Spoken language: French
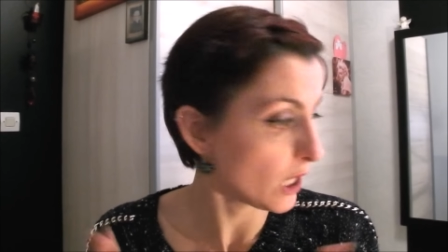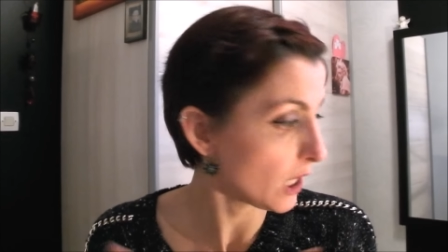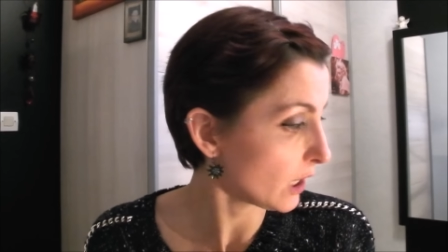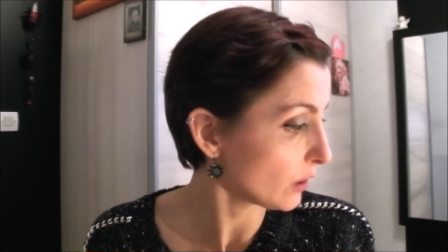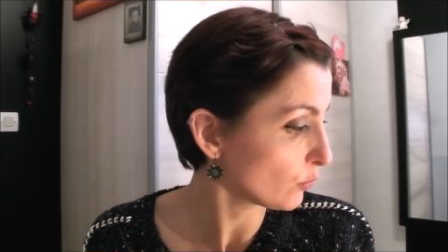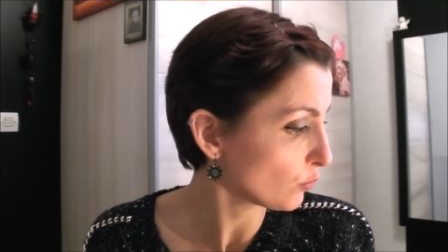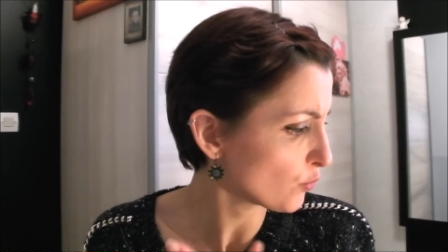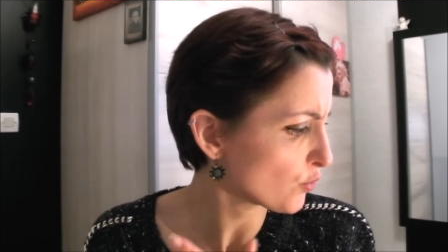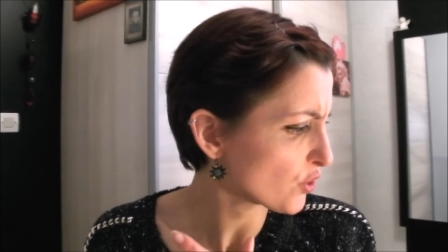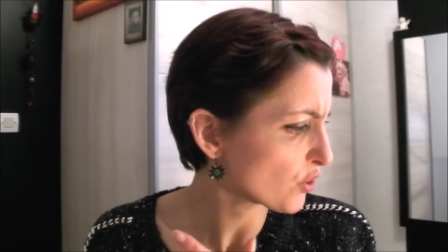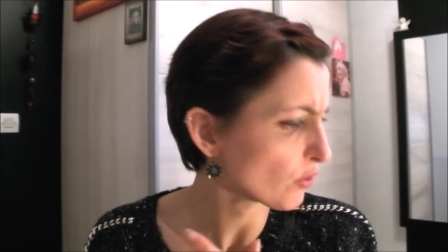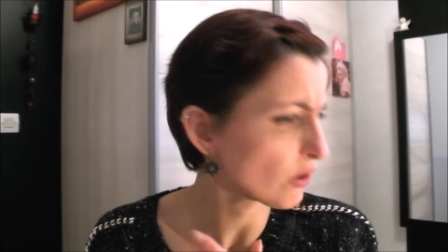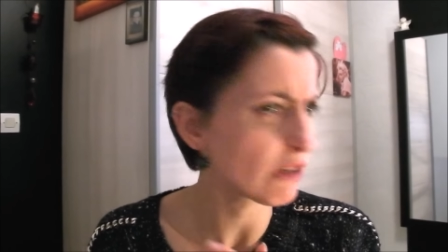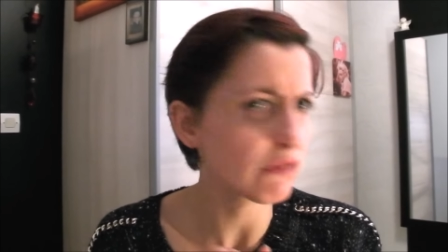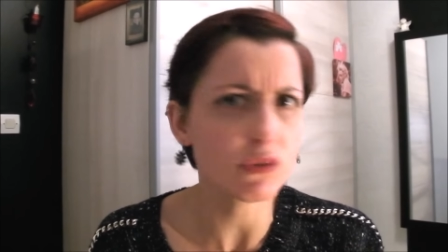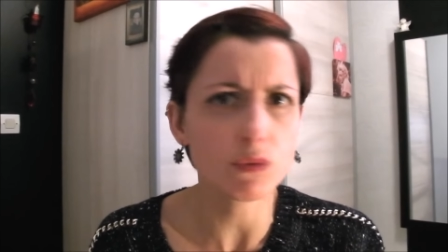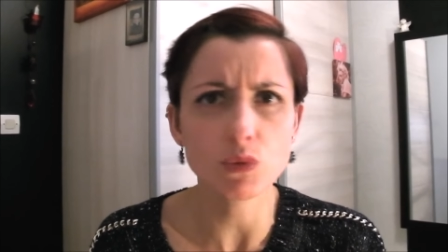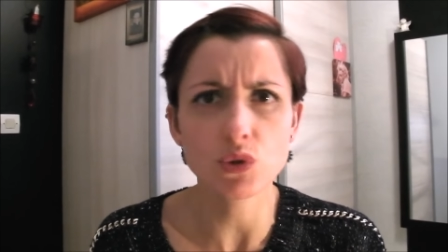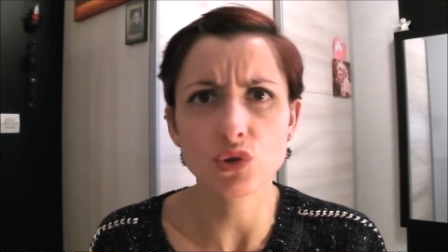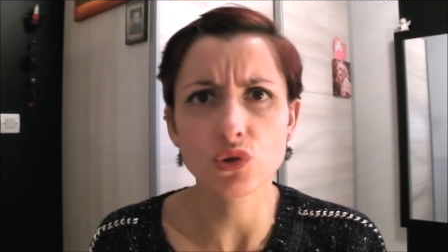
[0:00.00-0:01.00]
Là à y en
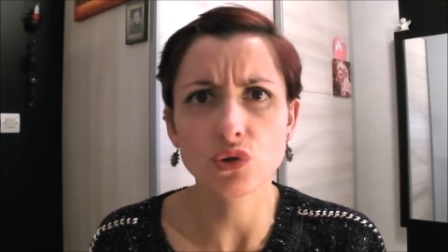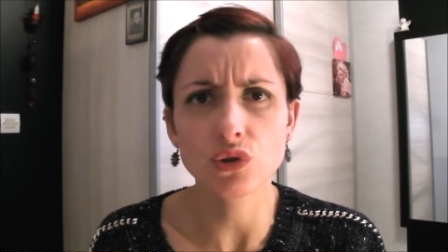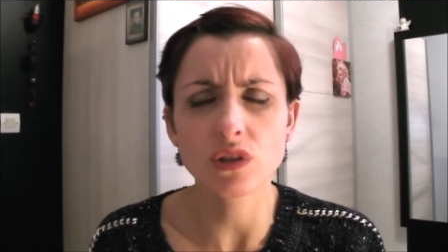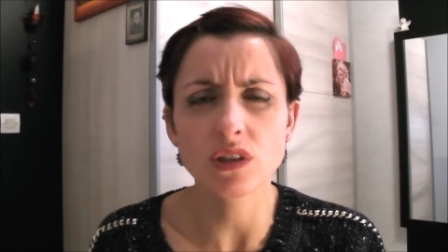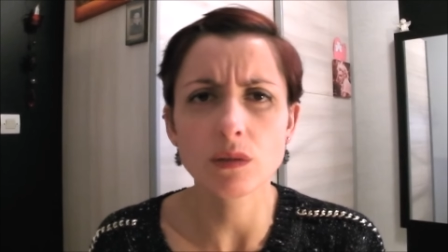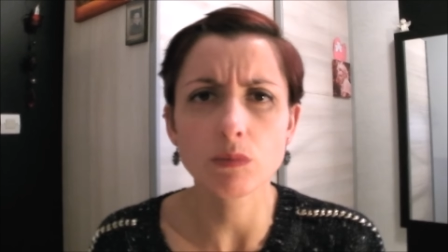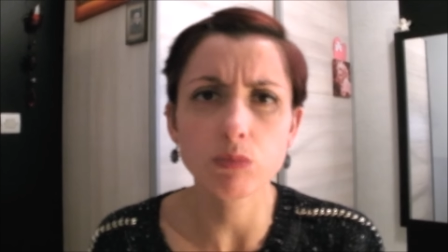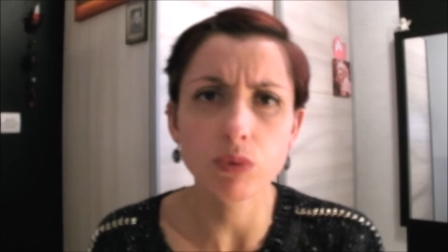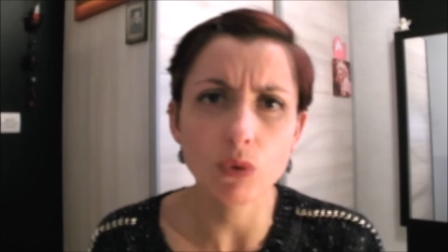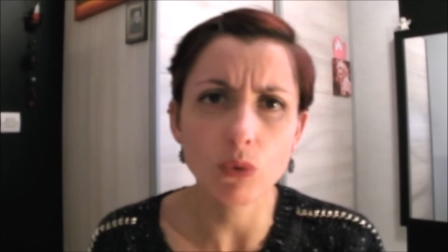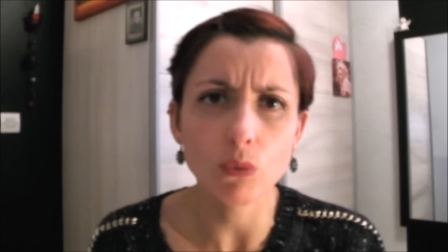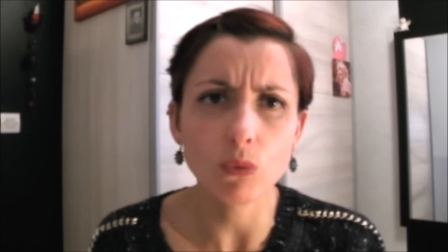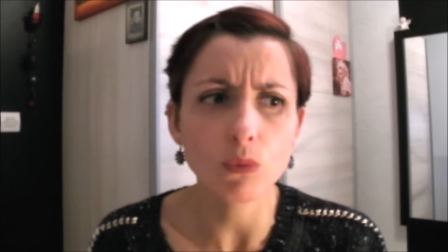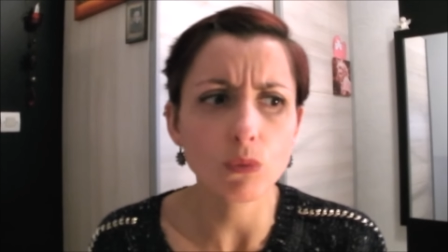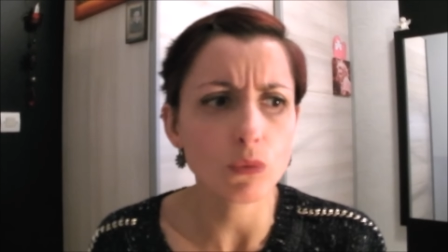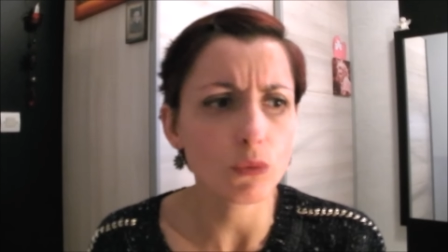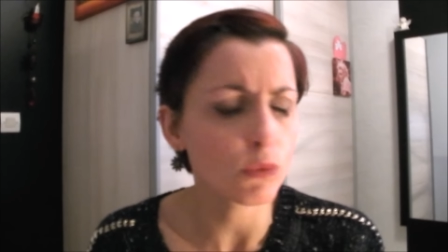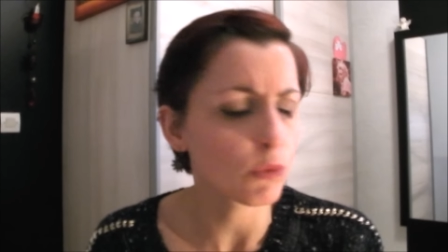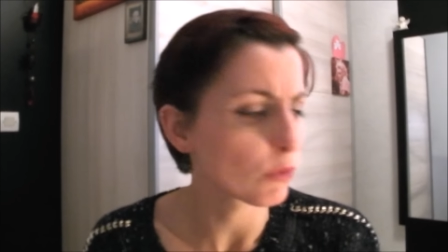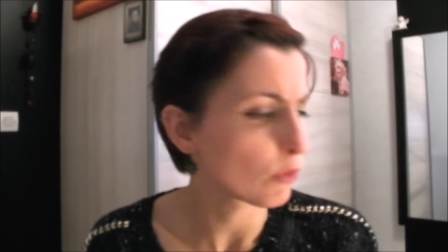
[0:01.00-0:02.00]
avait mais c'était des blonds.